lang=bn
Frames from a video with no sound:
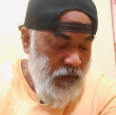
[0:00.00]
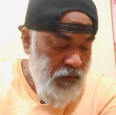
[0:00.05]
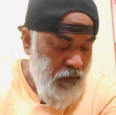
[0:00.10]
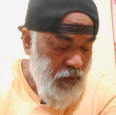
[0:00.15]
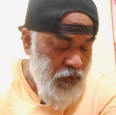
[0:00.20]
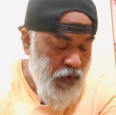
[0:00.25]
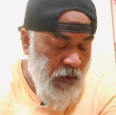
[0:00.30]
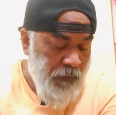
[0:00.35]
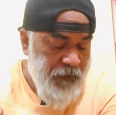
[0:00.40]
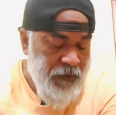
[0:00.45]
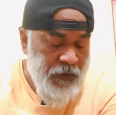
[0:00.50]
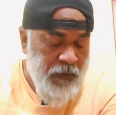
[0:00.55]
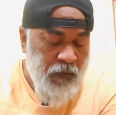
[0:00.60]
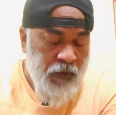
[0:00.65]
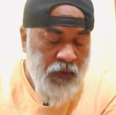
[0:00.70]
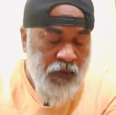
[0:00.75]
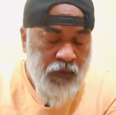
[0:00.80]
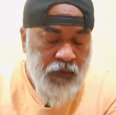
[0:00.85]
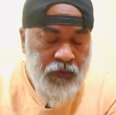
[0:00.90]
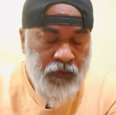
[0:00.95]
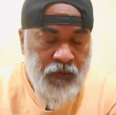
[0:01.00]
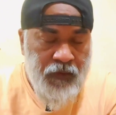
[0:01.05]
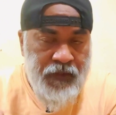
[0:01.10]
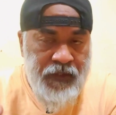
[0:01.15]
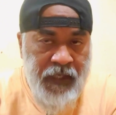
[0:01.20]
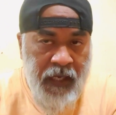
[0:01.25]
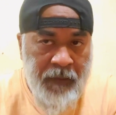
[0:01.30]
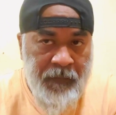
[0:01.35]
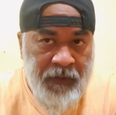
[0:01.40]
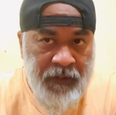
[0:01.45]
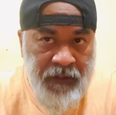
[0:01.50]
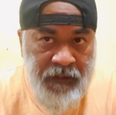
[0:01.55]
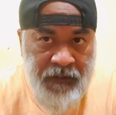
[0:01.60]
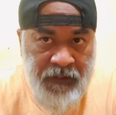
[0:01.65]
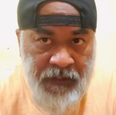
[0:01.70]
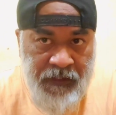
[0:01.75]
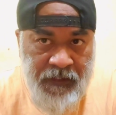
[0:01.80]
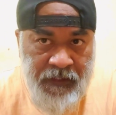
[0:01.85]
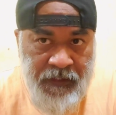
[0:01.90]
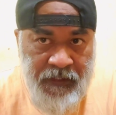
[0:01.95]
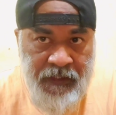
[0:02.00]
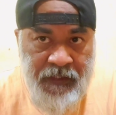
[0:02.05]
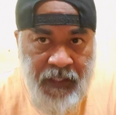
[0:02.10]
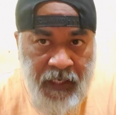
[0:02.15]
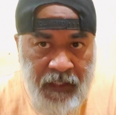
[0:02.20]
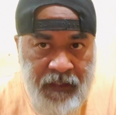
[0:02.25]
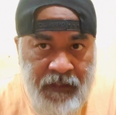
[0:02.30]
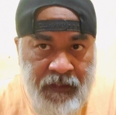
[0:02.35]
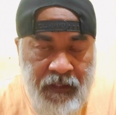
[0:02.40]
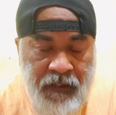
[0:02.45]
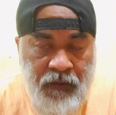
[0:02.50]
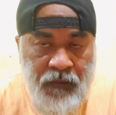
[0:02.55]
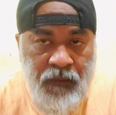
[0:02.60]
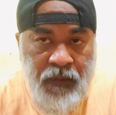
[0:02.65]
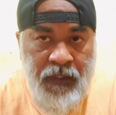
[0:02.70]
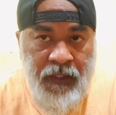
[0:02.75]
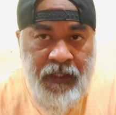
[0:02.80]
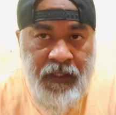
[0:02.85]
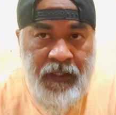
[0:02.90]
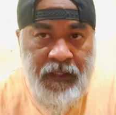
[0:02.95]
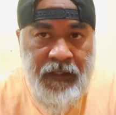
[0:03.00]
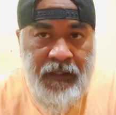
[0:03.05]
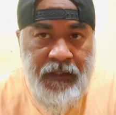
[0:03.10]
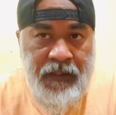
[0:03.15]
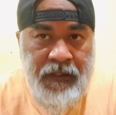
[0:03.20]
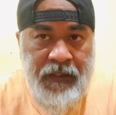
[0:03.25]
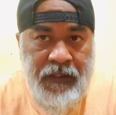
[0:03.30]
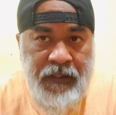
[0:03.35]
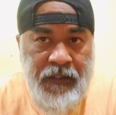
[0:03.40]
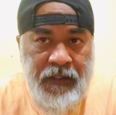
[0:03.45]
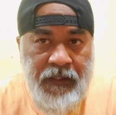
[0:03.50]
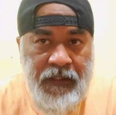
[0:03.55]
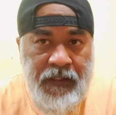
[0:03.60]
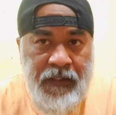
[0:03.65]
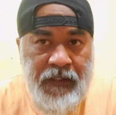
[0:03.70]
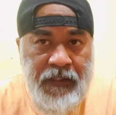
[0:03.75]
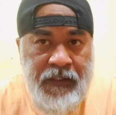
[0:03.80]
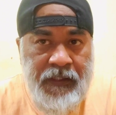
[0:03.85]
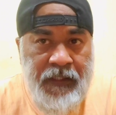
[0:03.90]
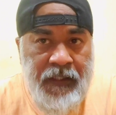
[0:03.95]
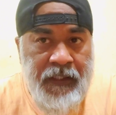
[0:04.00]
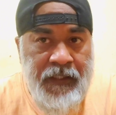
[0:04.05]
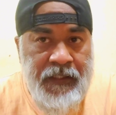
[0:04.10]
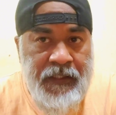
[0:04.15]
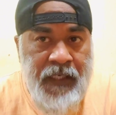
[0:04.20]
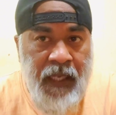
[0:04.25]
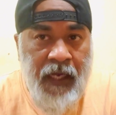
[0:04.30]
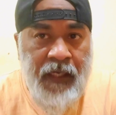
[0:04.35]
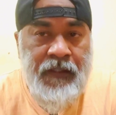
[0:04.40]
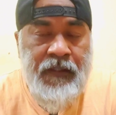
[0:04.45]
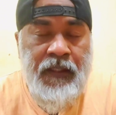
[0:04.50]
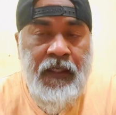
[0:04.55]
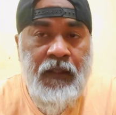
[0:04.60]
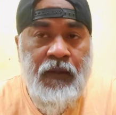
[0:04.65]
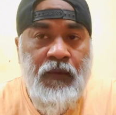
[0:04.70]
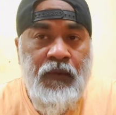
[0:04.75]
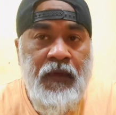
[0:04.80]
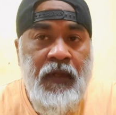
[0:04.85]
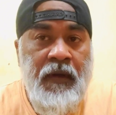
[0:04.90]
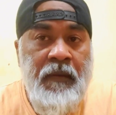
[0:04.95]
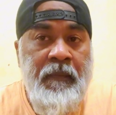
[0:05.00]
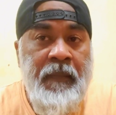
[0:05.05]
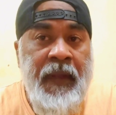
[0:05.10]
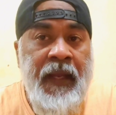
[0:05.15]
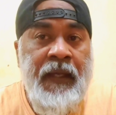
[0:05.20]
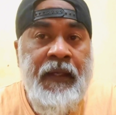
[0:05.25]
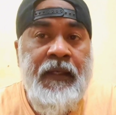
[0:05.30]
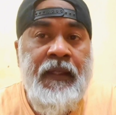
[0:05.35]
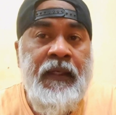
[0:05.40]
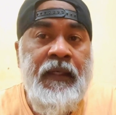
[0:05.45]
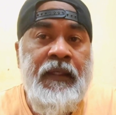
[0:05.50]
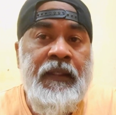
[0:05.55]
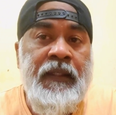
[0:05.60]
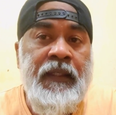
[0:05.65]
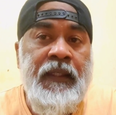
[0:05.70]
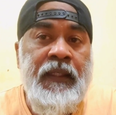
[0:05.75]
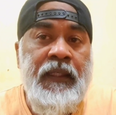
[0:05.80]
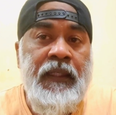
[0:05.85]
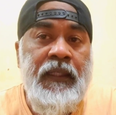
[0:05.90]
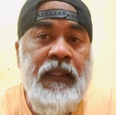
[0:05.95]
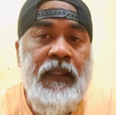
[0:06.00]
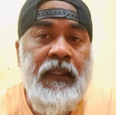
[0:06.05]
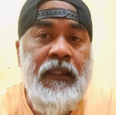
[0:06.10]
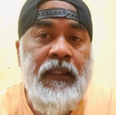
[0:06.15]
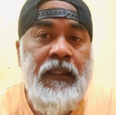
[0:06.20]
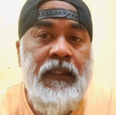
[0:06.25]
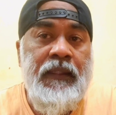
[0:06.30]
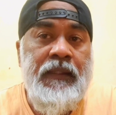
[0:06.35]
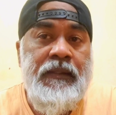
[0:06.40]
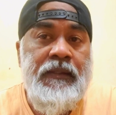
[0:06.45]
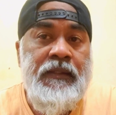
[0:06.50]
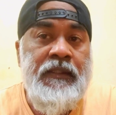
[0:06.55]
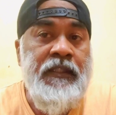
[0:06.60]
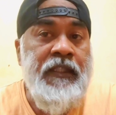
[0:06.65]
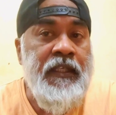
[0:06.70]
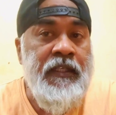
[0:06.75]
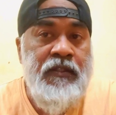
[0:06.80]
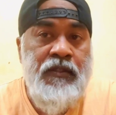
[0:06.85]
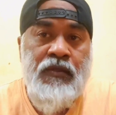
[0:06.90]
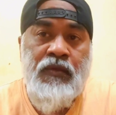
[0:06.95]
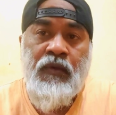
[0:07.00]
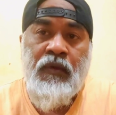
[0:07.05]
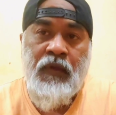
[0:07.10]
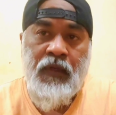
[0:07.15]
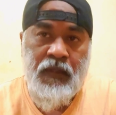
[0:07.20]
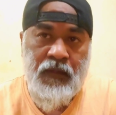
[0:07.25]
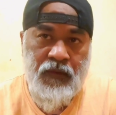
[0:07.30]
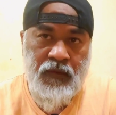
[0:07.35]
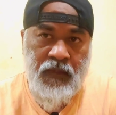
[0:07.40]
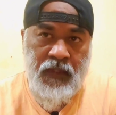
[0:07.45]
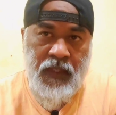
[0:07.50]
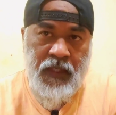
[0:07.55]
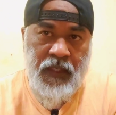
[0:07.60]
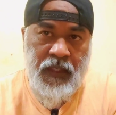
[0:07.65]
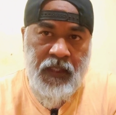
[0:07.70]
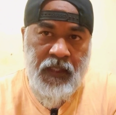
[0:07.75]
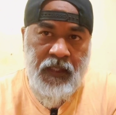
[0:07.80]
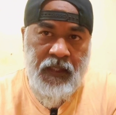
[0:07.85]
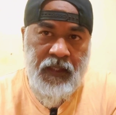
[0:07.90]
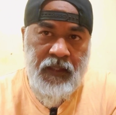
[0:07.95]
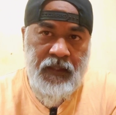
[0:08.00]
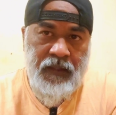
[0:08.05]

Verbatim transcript: তো সবচেয়ে বড় কথা হলো যে আমাদের দেশে যে ডাক্তারগুলা সেই ডাক্তারগুলোর মেন্টালিটি চেঞ্জ করার দরকার